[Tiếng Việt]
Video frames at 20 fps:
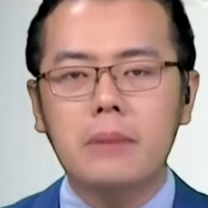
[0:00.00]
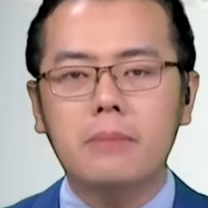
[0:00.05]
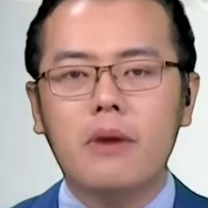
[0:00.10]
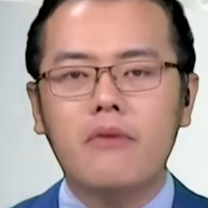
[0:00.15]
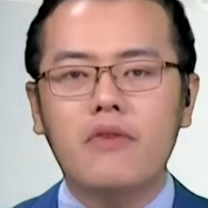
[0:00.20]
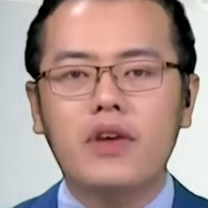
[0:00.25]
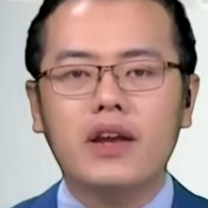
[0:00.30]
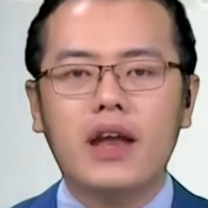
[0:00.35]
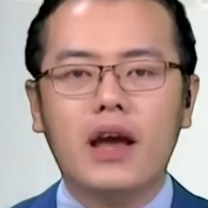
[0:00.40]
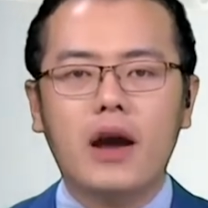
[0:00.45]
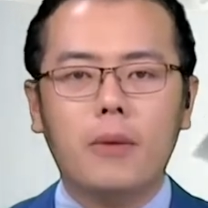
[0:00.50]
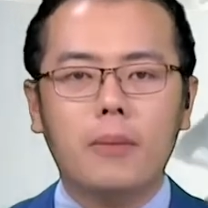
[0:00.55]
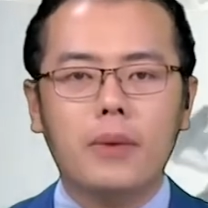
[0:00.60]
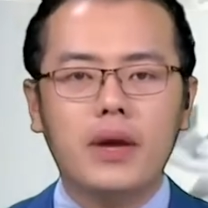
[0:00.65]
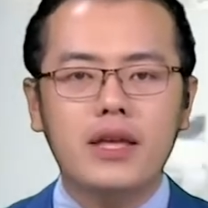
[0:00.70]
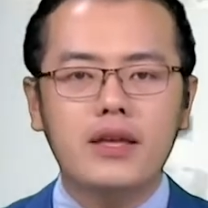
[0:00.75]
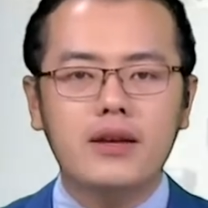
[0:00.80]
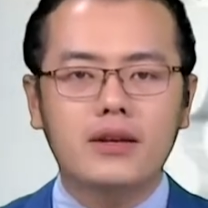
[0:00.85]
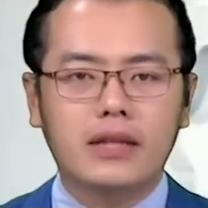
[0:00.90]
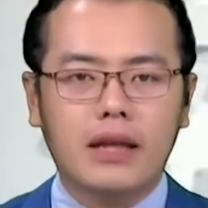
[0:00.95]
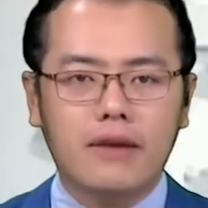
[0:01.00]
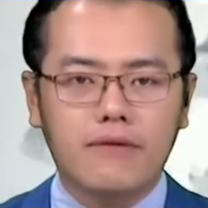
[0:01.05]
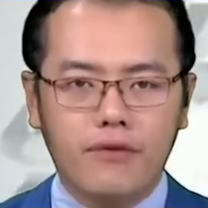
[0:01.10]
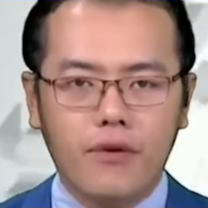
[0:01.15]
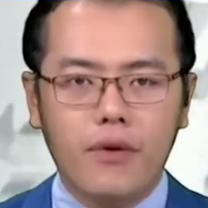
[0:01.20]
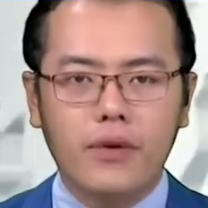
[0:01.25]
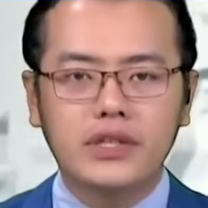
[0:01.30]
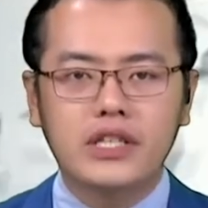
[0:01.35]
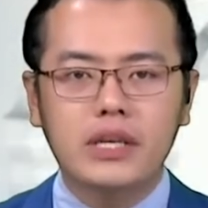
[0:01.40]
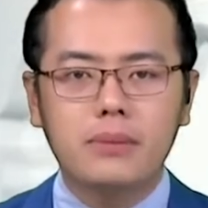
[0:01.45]
bệnh viện Đại học Y Dược Thành
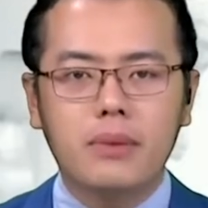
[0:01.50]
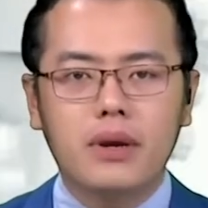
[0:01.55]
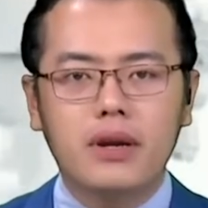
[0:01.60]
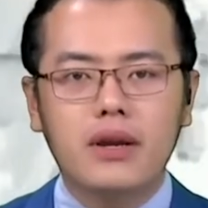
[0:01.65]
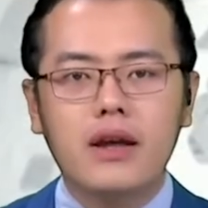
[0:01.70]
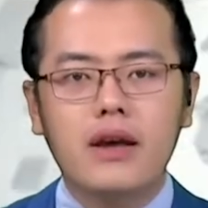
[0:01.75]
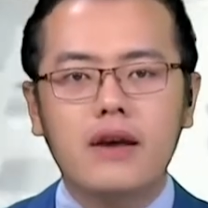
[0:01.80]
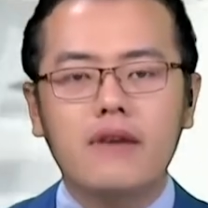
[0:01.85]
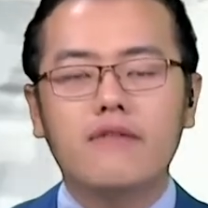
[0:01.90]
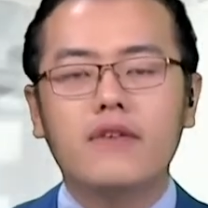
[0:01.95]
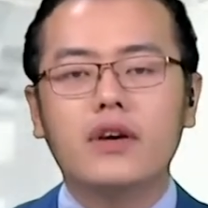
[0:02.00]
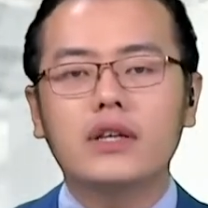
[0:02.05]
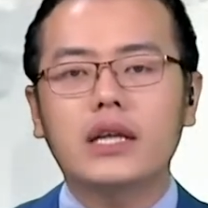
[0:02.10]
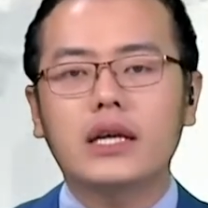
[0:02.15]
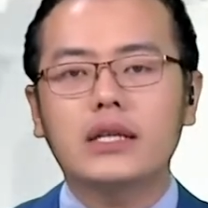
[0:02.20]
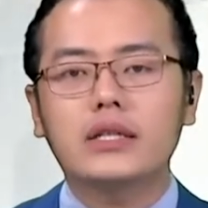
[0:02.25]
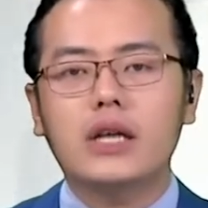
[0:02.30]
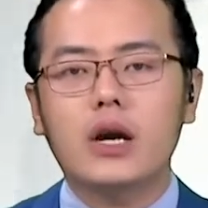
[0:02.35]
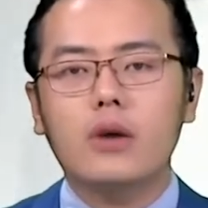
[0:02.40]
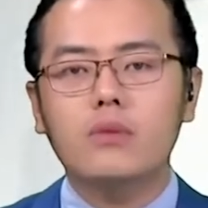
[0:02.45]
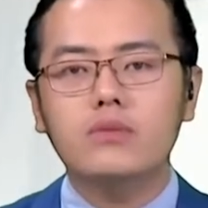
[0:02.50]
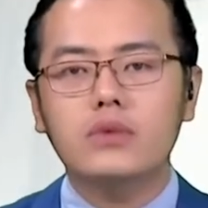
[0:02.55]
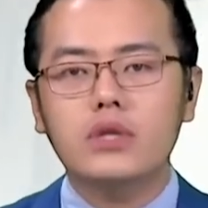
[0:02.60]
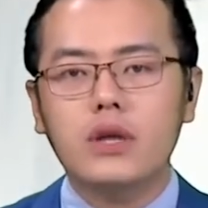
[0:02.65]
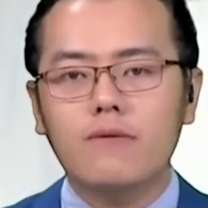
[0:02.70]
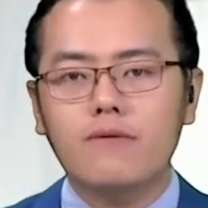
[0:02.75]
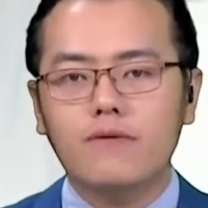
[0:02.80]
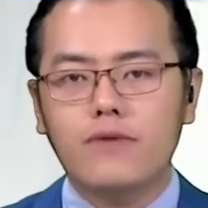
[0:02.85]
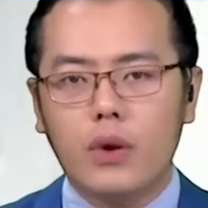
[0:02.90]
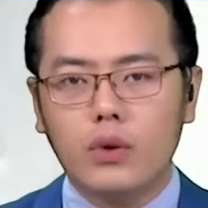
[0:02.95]
phố Hồ Chí Minh vừa thành công
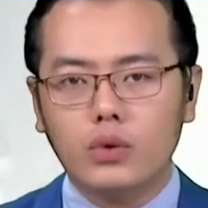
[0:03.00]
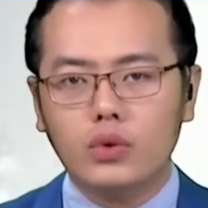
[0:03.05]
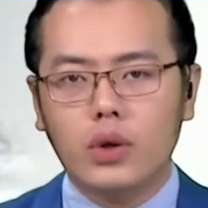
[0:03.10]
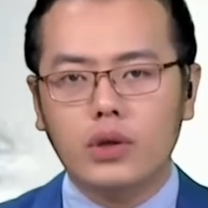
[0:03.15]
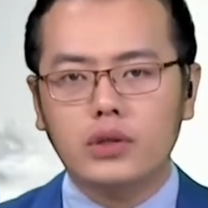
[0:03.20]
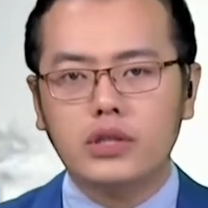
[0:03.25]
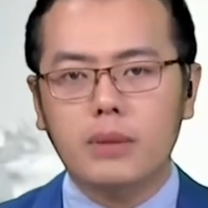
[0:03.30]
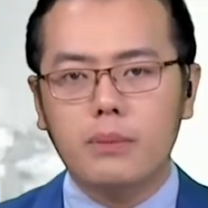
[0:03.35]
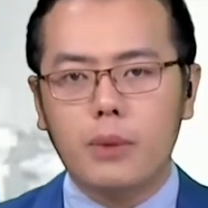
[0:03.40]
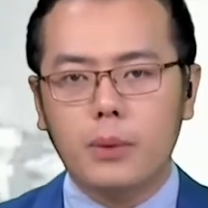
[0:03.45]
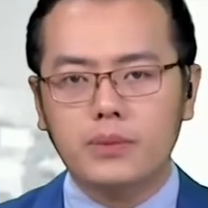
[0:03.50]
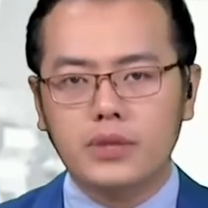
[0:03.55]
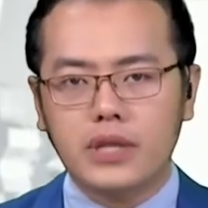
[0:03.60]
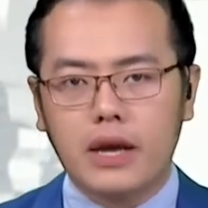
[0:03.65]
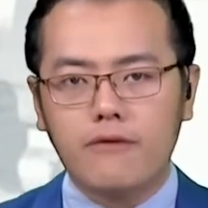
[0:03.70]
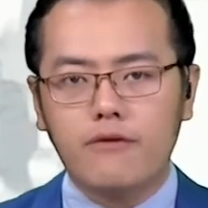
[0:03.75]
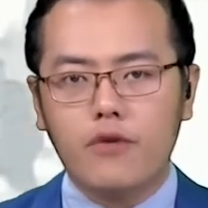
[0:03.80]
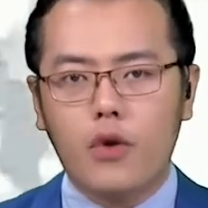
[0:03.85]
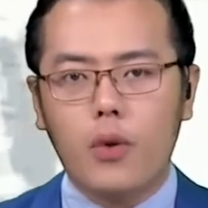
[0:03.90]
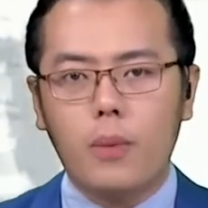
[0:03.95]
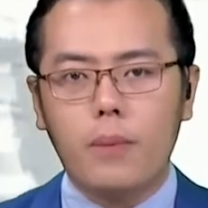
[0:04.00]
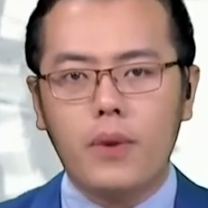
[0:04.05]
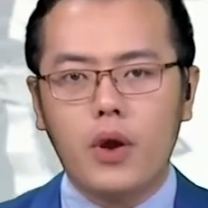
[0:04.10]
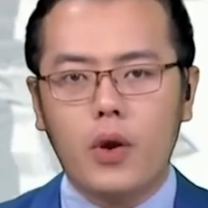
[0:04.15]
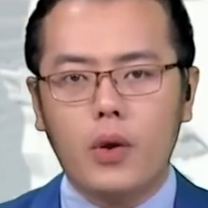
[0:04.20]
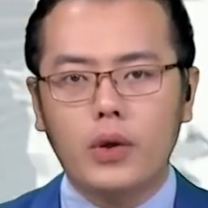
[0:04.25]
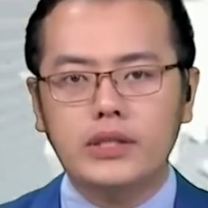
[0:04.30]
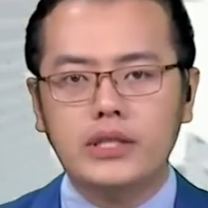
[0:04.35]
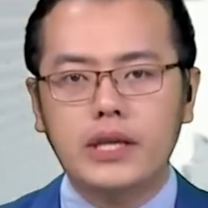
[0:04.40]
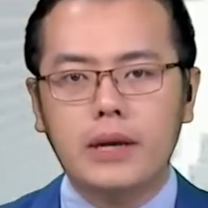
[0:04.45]
trong phẫu thuật cho một sản phụ bị
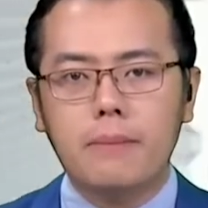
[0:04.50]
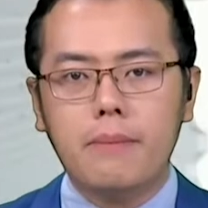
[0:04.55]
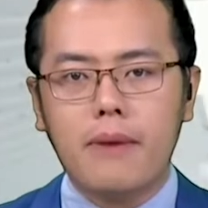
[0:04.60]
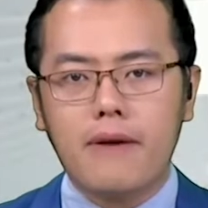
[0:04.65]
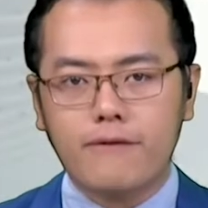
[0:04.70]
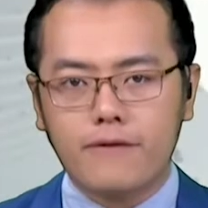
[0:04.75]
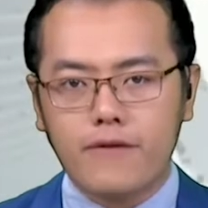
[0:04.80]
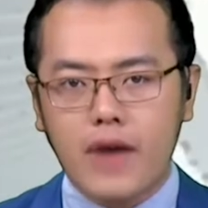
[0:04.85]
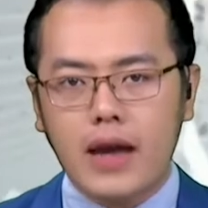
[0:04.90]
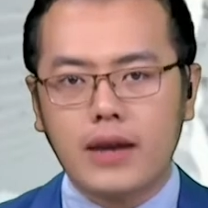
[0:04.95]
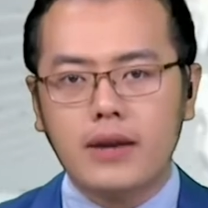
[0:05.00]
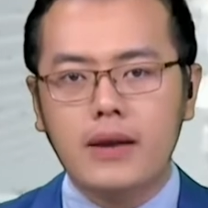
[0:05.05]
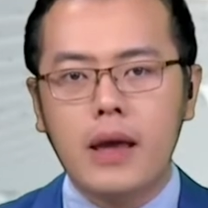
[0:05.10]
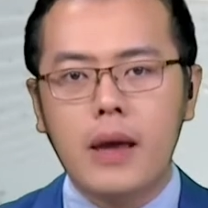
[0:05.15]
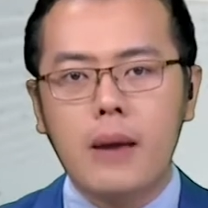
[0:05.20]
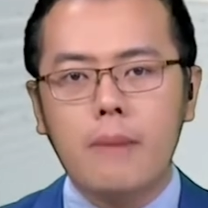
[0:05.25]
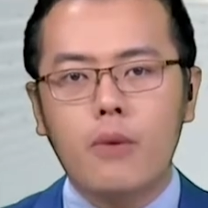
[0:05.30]
hội chứng Marfan